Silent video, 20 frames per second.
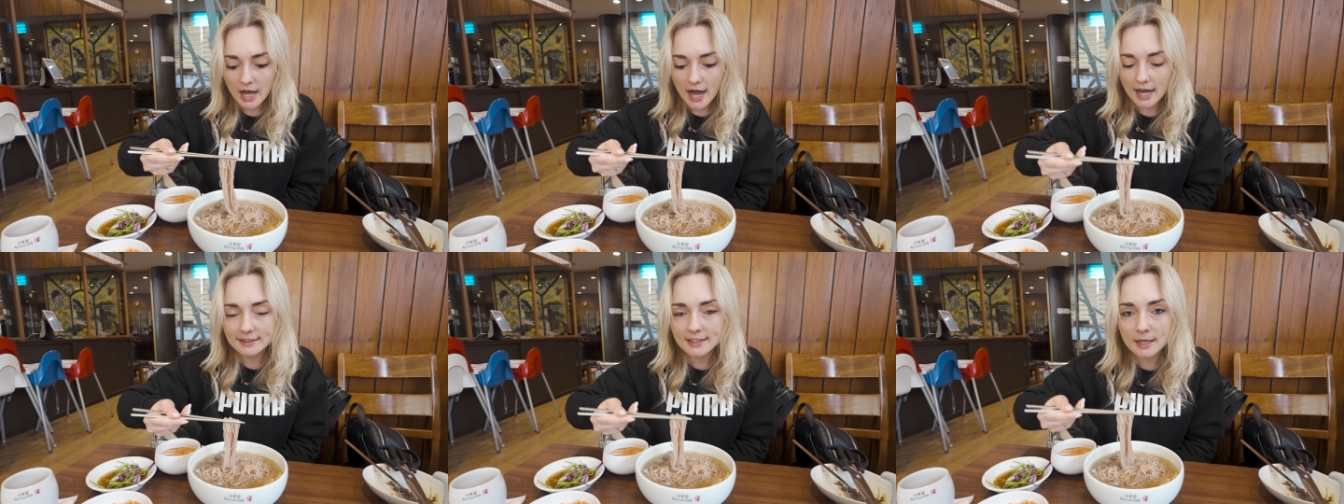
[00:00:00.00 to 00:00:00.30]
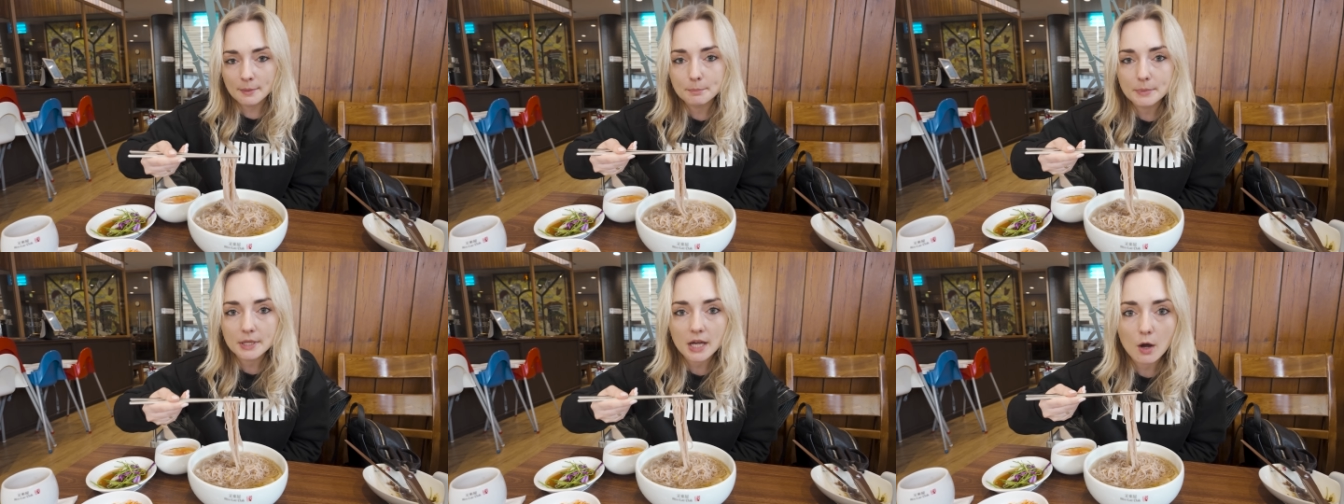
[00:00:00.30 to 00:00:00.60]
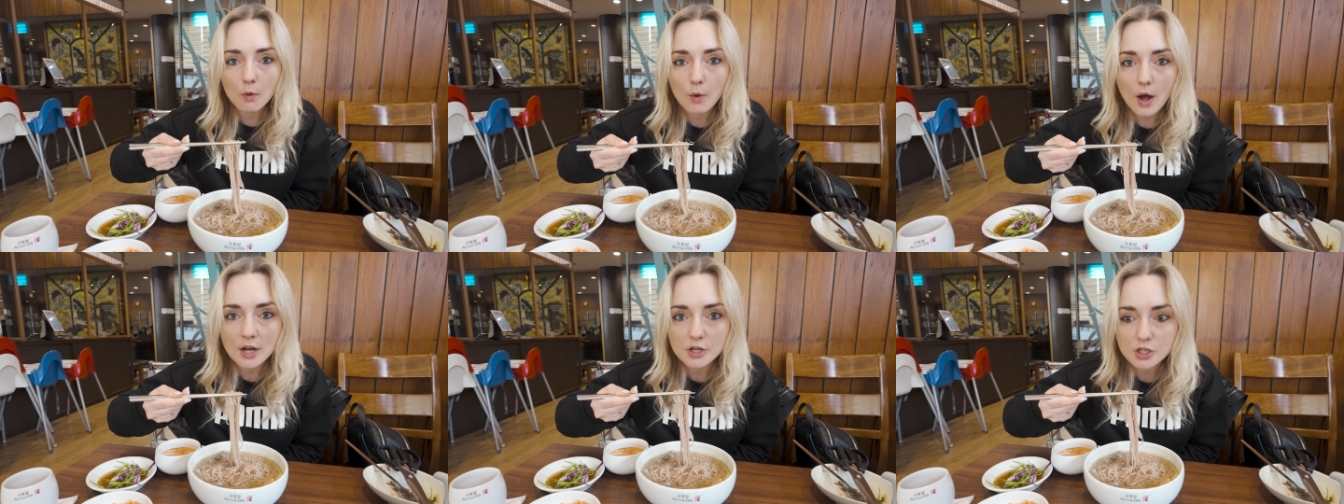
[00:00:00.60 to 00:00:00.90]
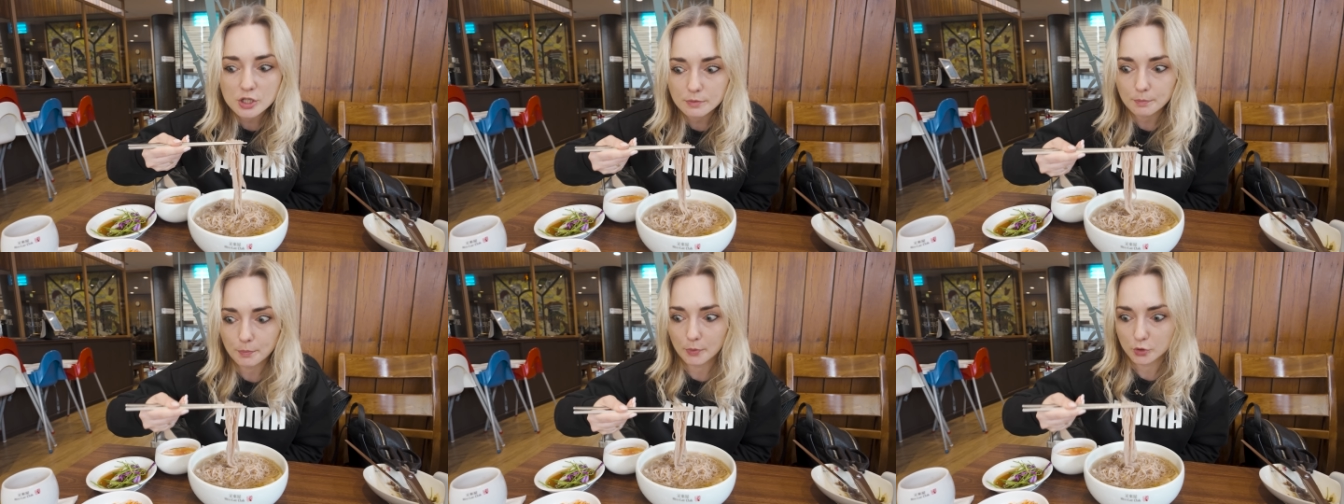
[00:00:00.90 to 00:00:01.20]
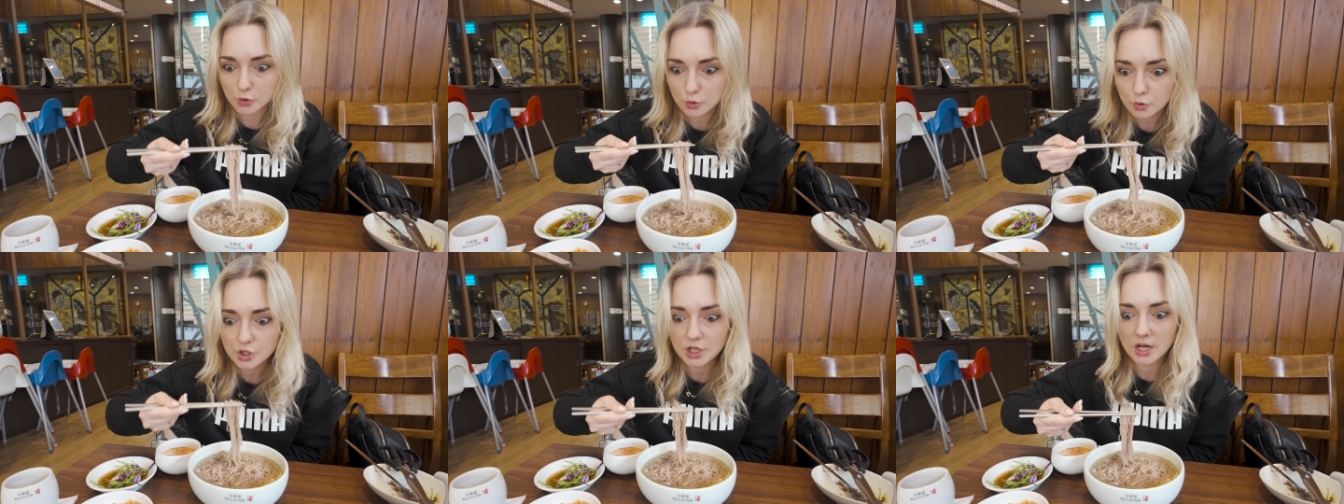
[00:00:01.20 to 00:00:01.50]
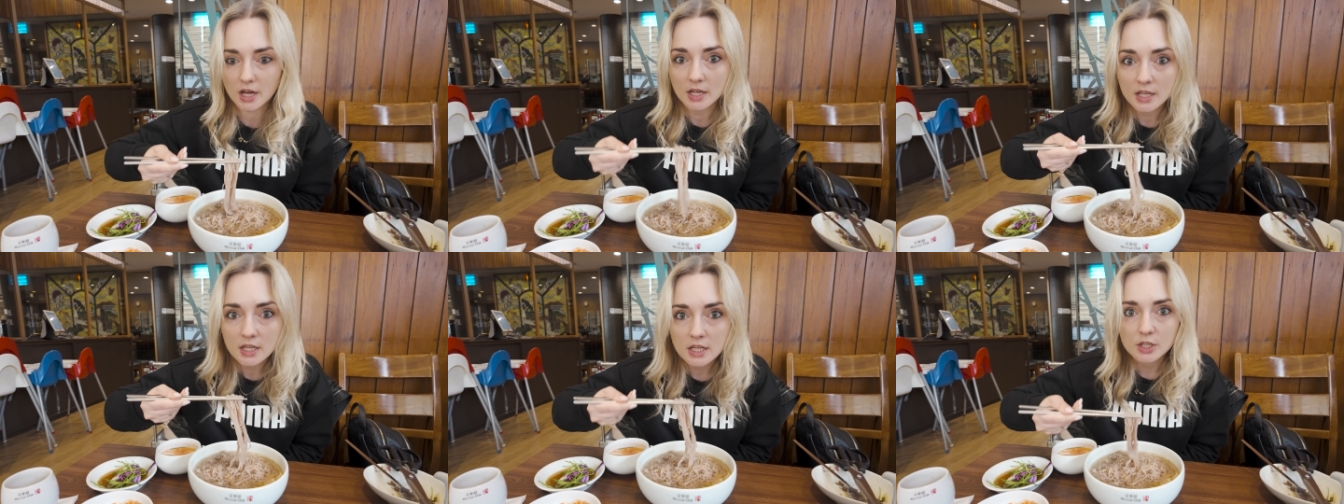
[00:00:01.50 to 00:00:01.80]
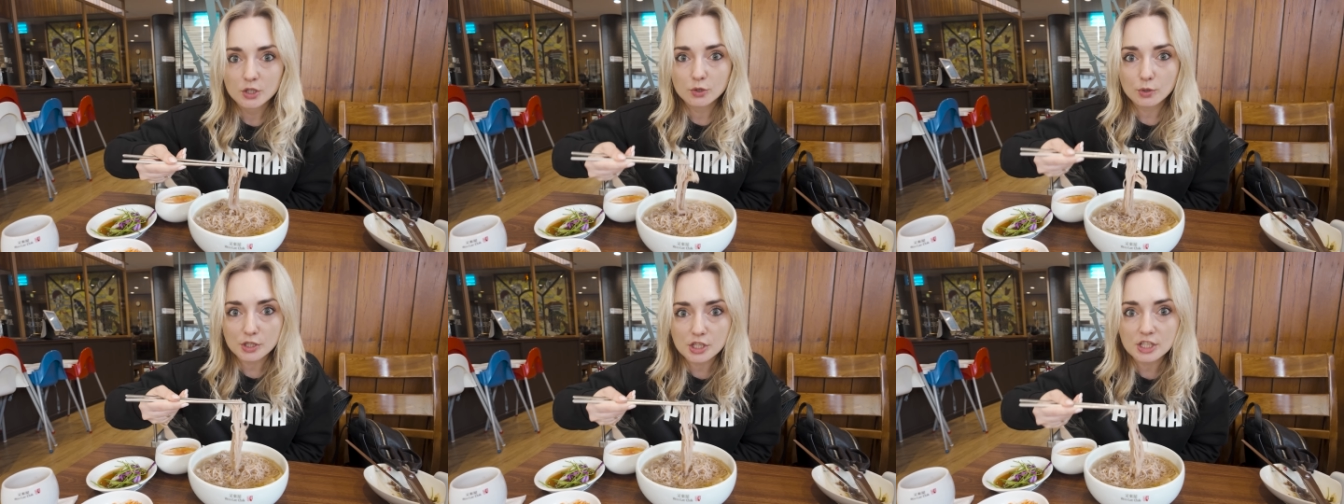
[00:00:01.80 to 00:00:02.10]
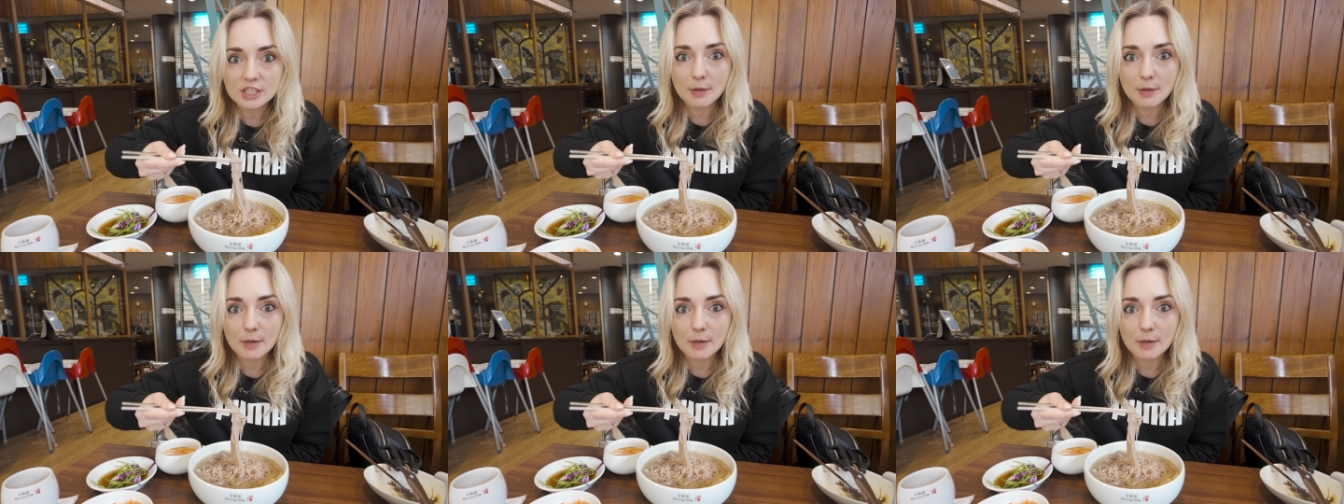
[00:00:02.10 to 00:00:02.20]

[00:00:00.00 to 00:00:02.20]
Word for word: A tam Michał aż po prostu się, słuchajcie,